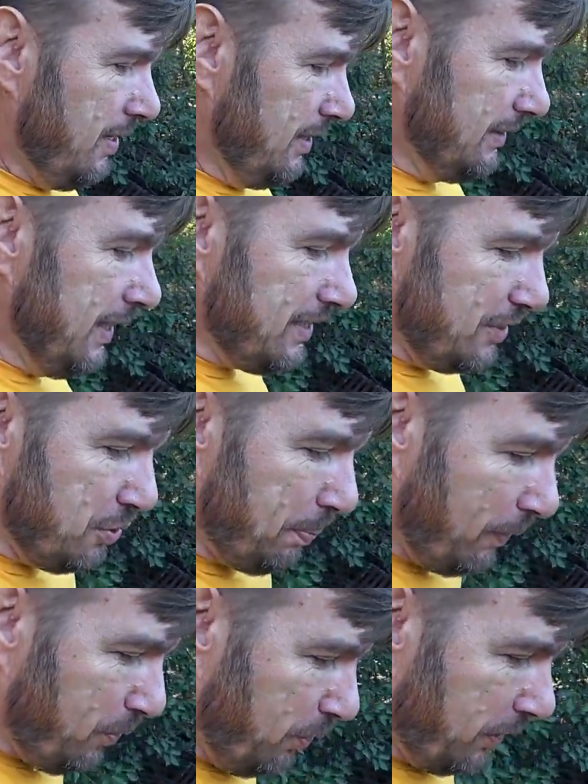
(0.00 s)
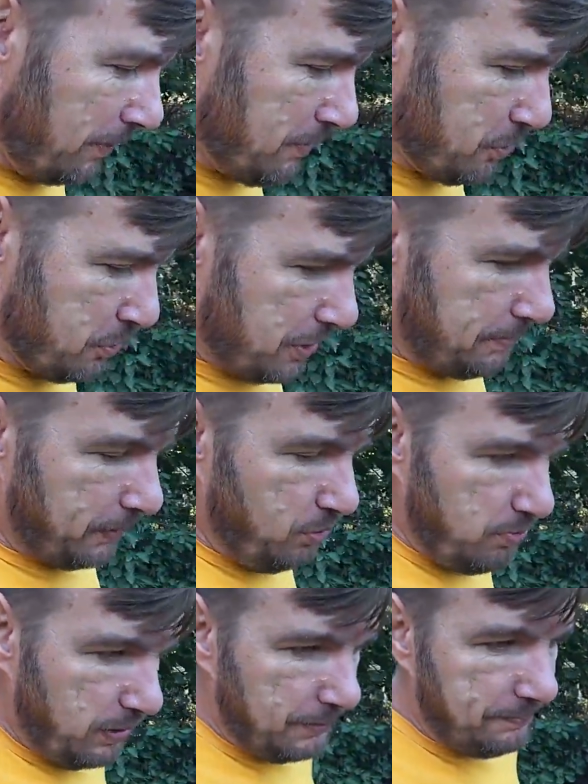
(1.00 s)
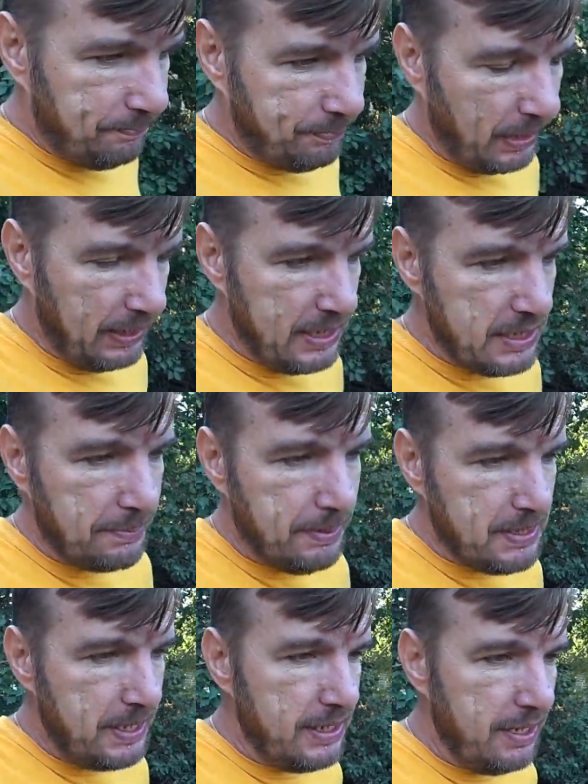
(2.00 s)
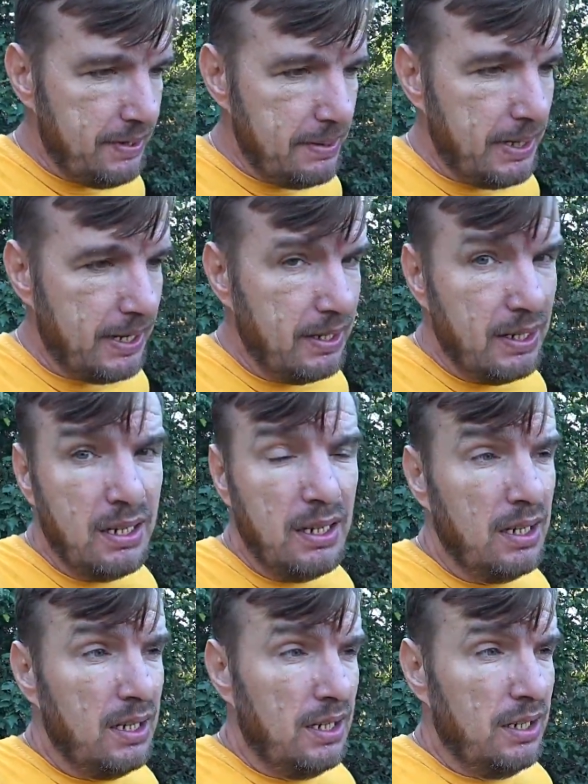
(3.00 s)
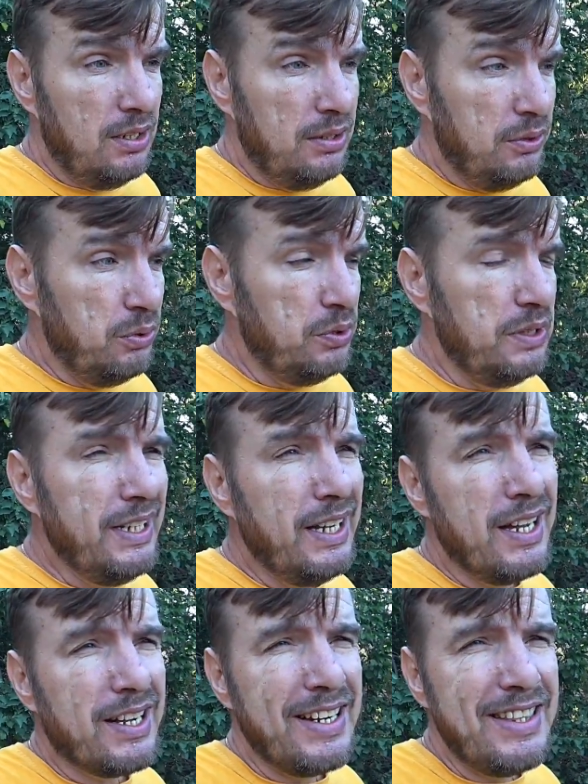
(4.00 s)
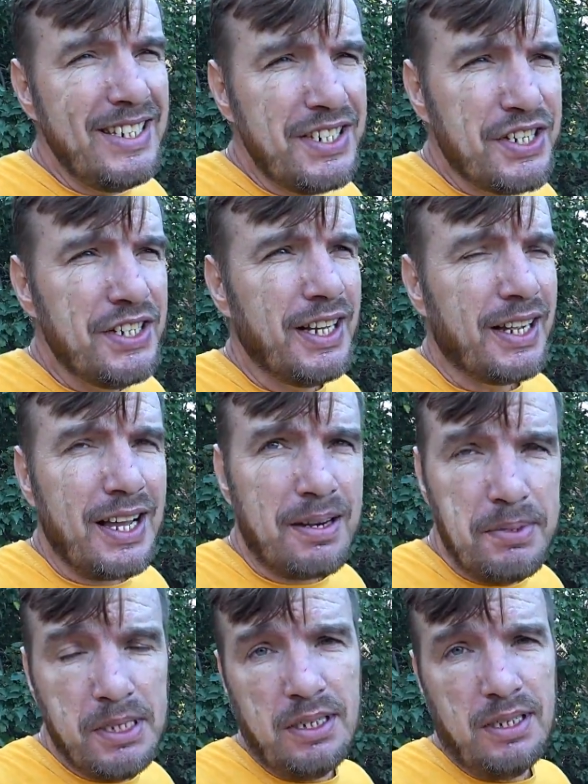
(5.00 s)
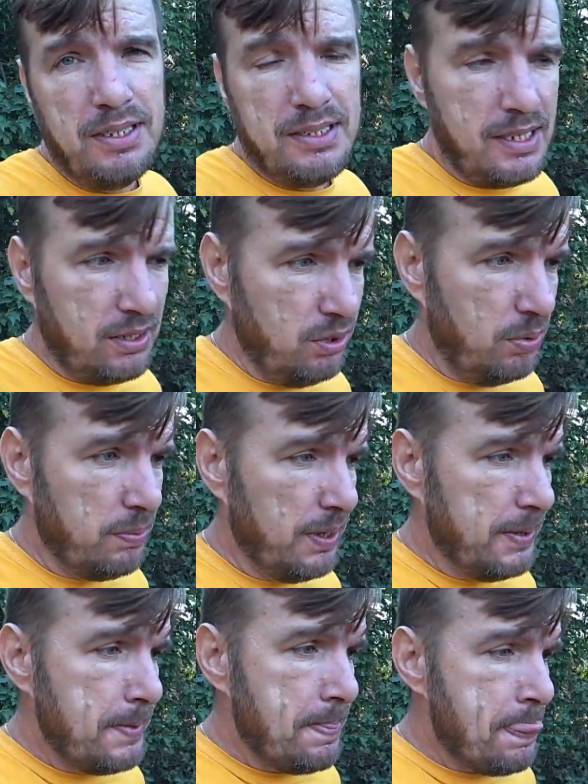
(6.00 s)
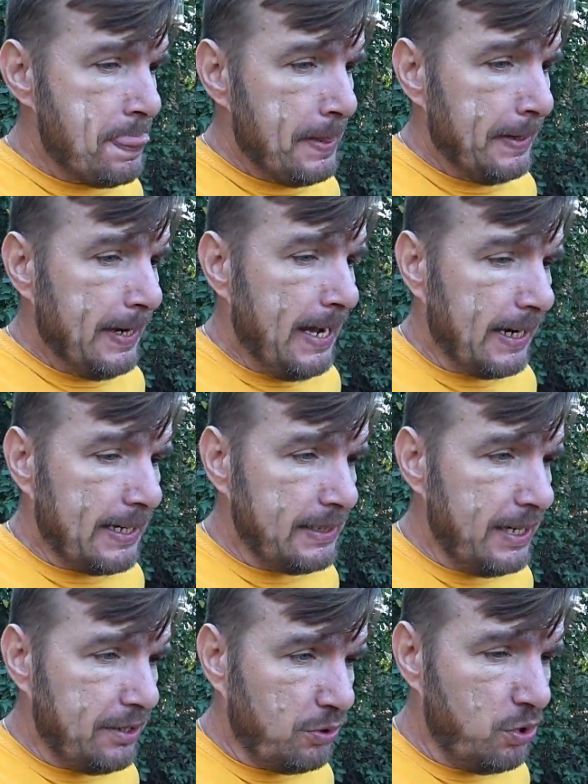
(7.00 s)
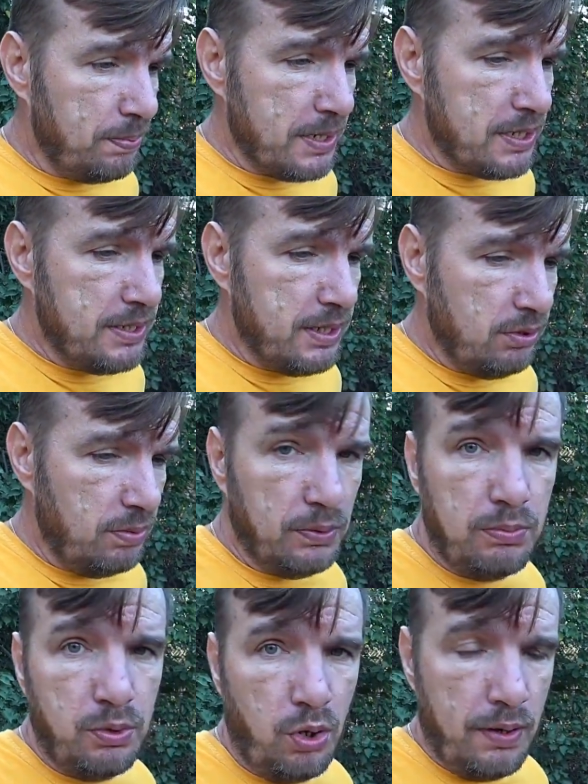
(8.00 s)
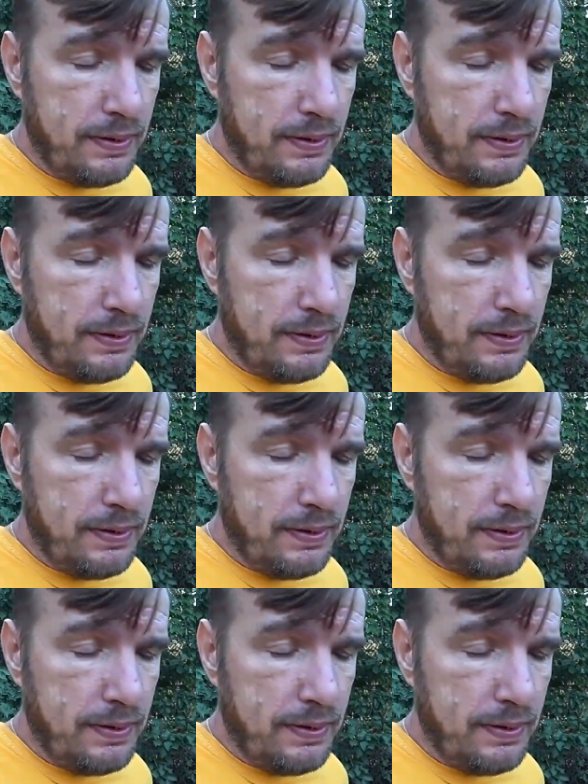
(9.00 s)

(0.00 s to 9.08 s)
Знаете, я что по кроликам еще сейчас подумал? Я сейчас в последнее время, ну, неограниченно кормил зерном. А когда их кормишь зерном, ну много в